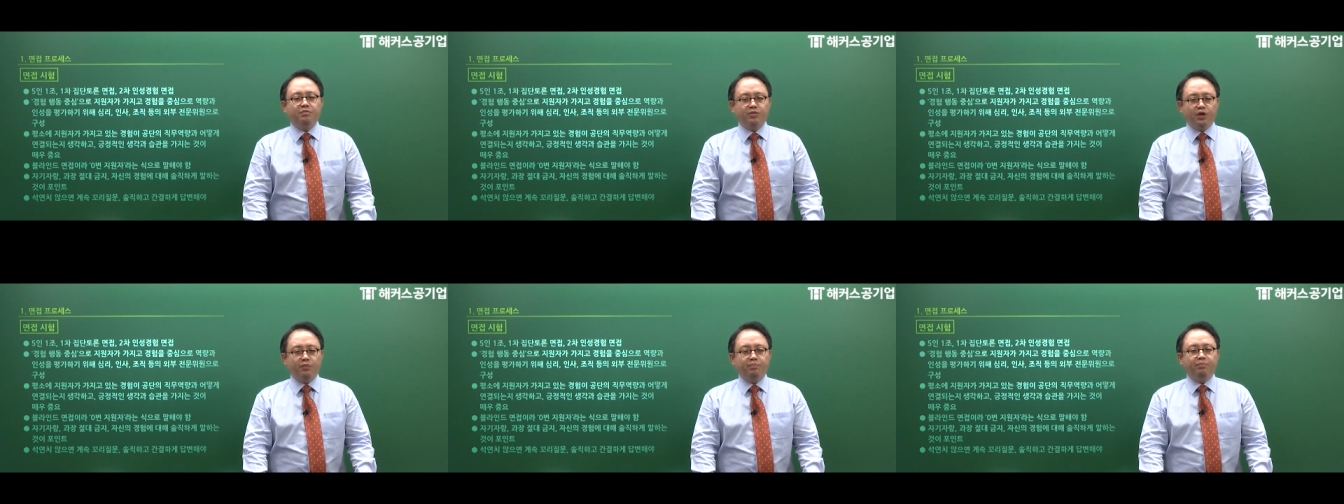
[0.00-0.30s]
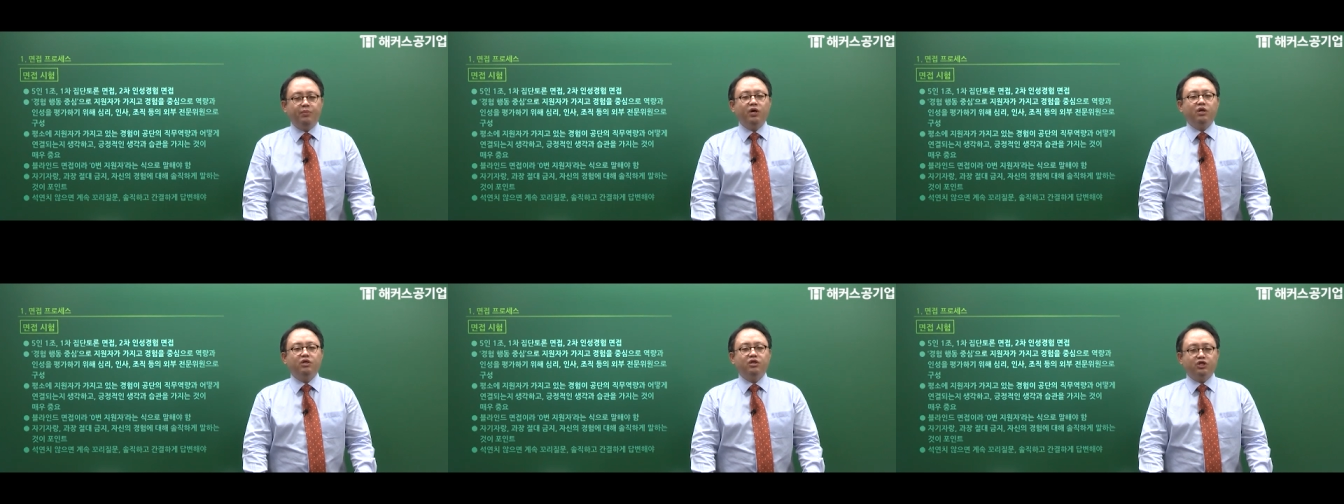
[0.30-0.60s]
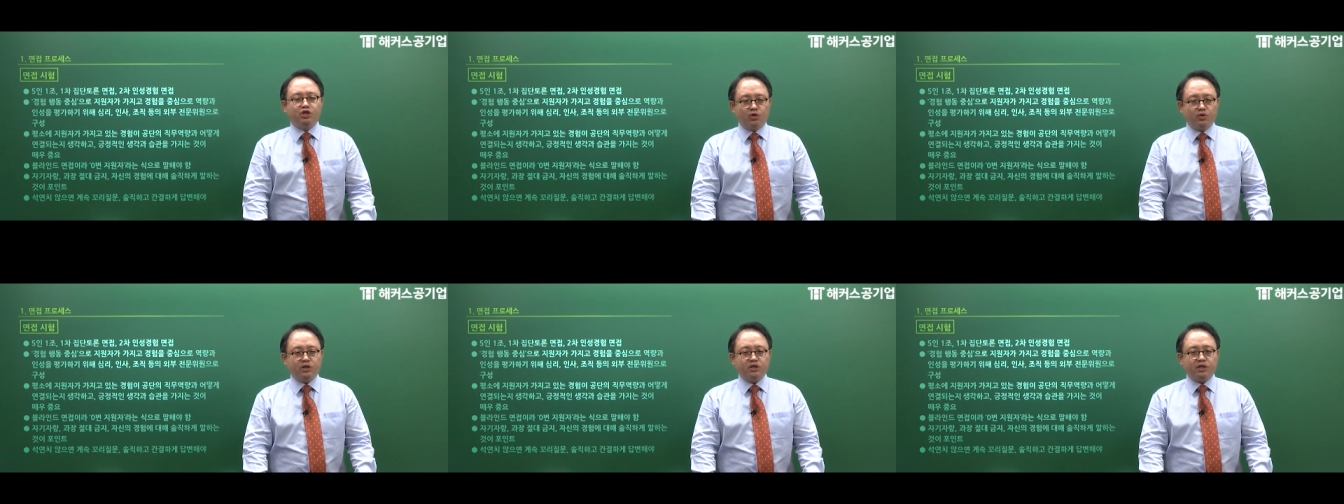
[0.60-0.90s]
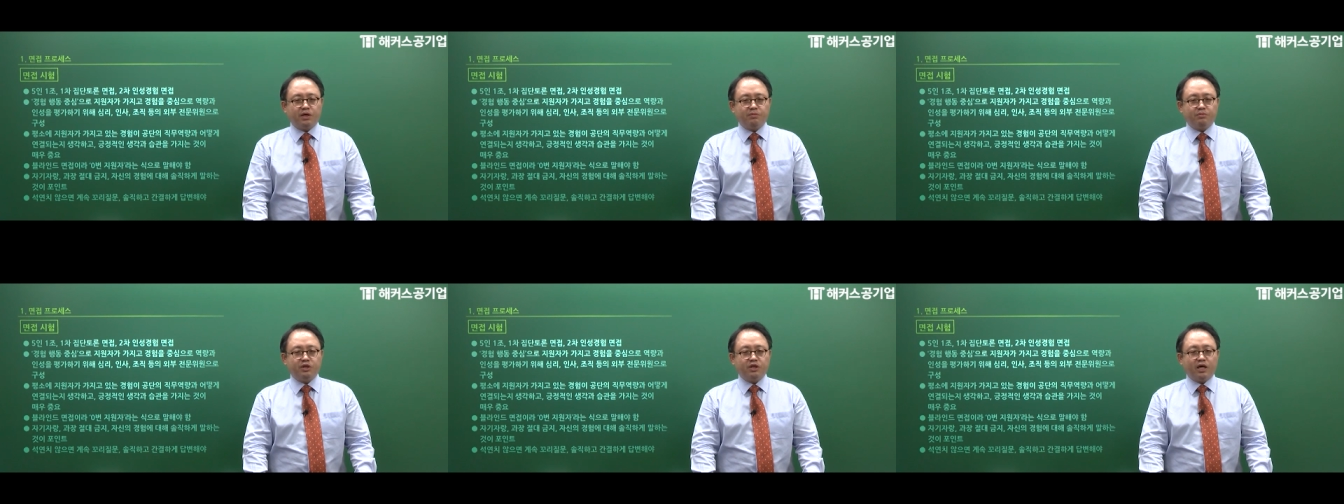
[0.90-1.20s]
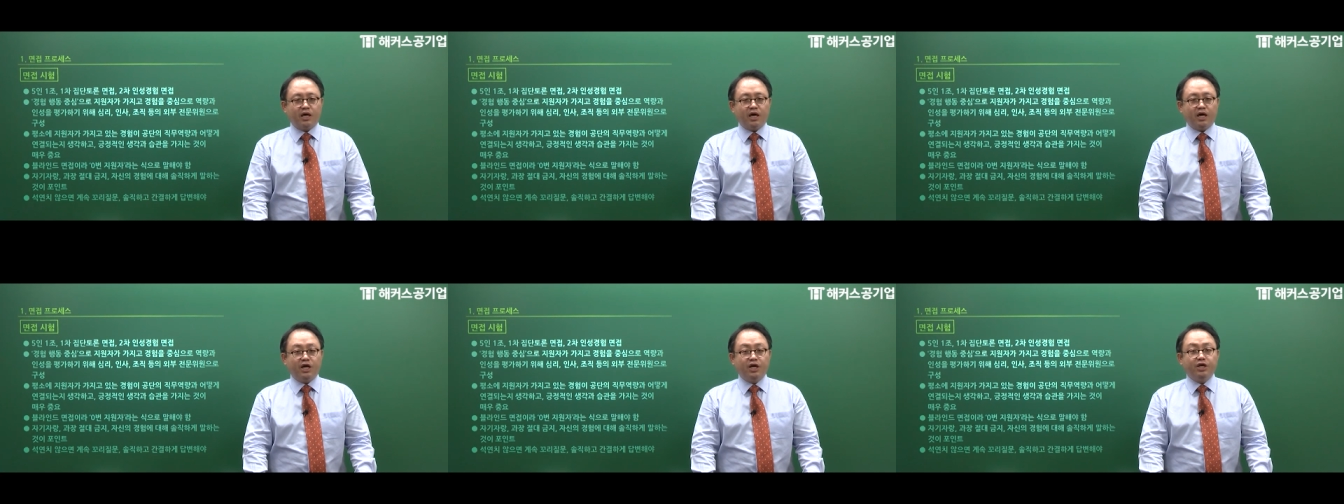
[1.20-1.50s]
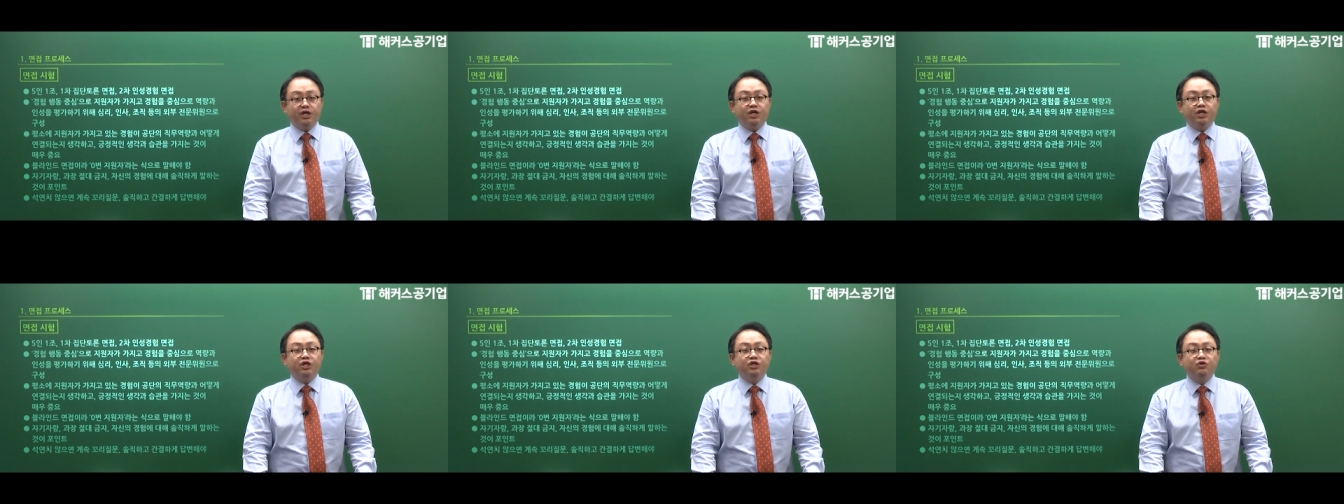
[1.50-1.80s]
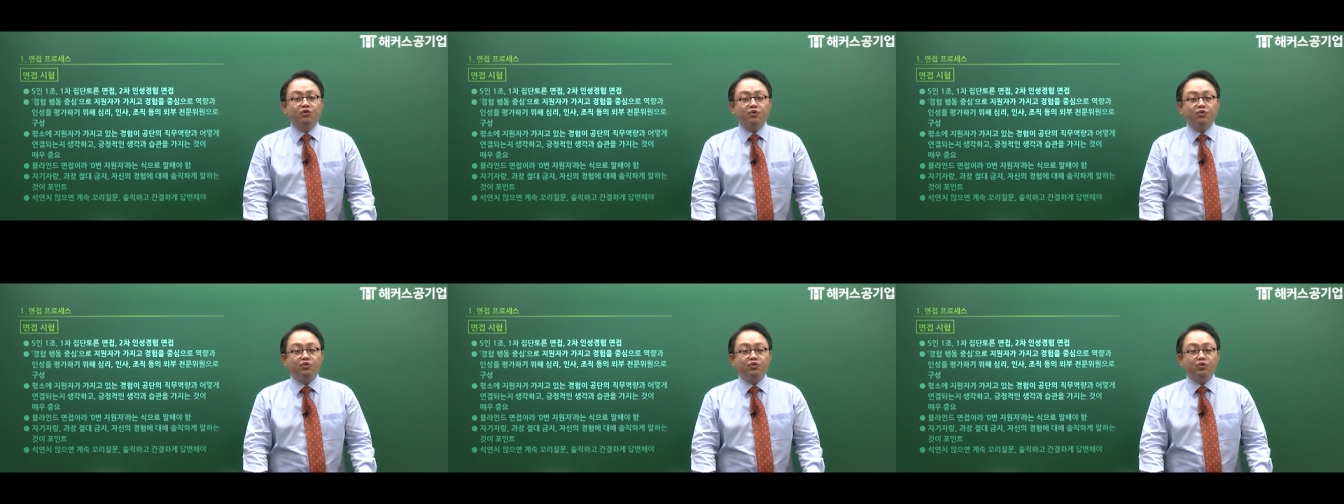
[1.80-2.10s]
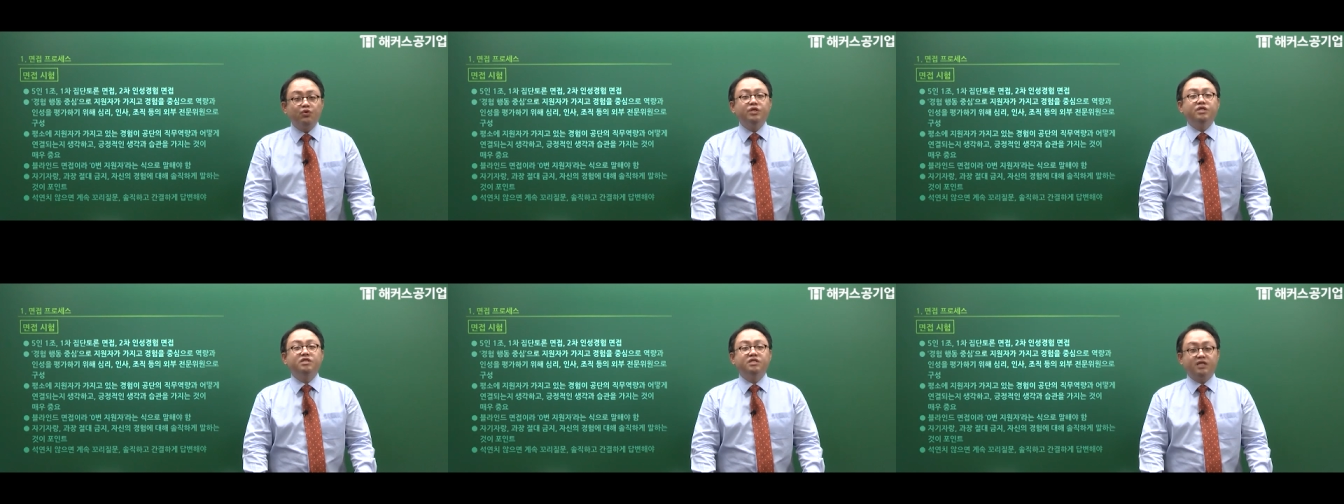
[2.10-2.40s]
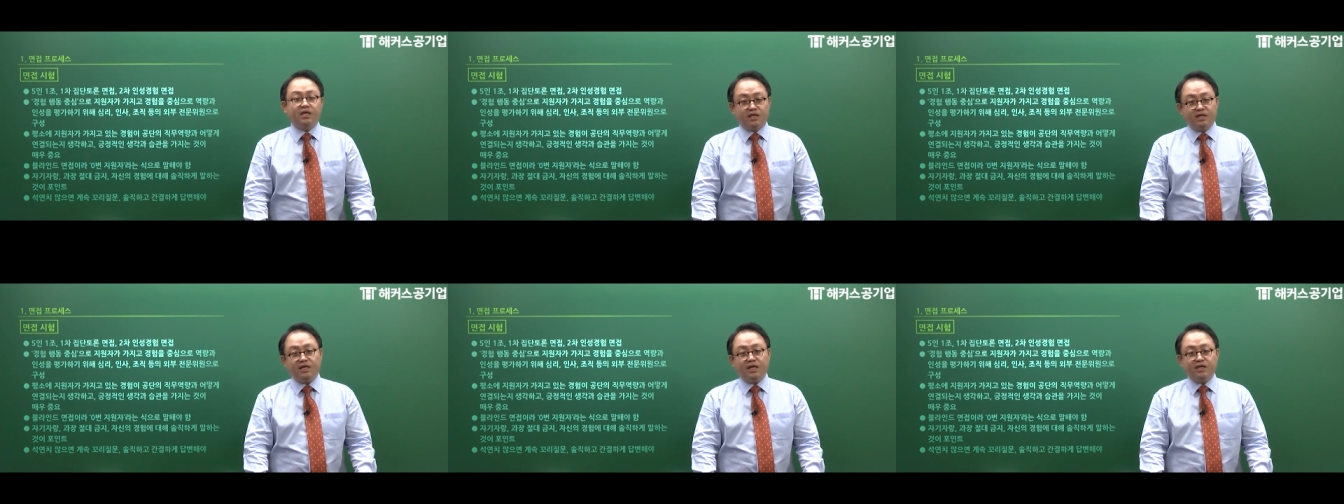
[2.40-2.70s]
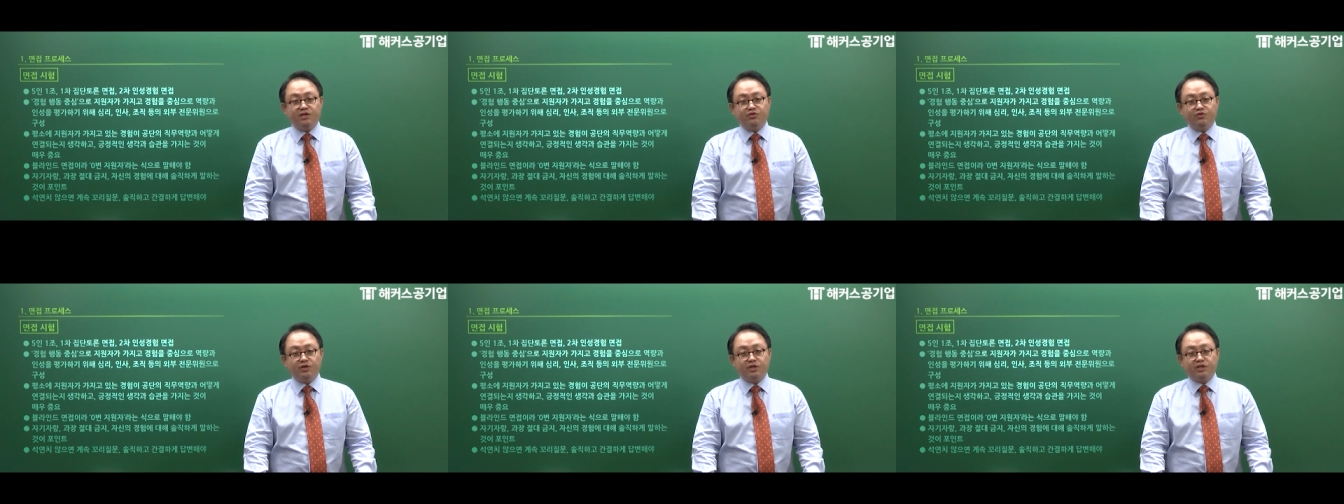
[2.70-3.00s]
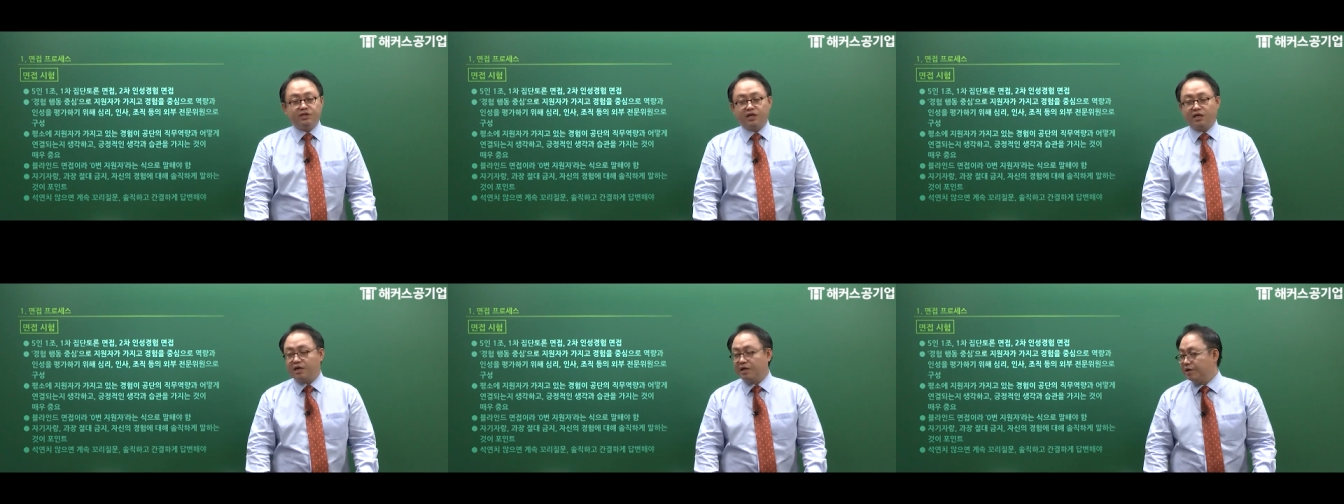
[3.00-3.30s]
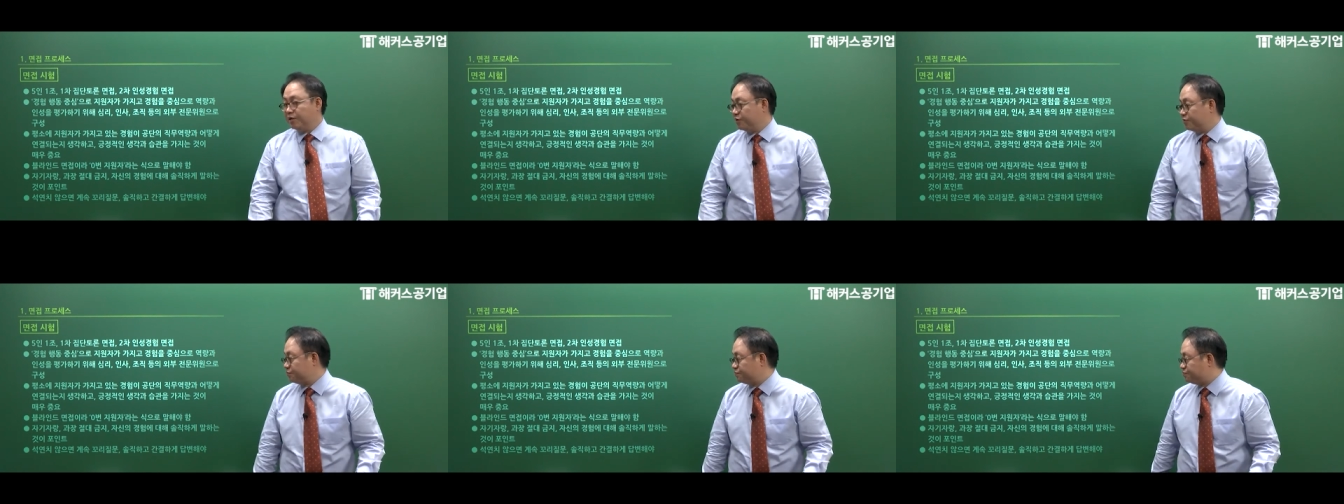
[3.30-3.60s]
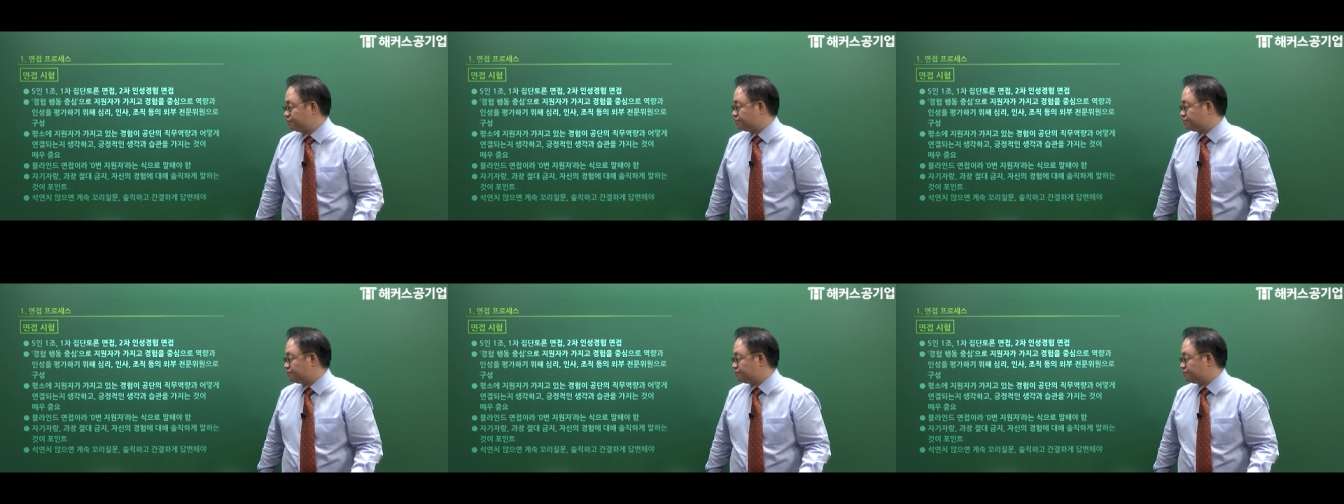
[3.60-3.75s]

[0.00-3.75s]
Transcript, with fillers: 몇 번 지원자입니다. 이 정도 인사는 할 수 있잖아요.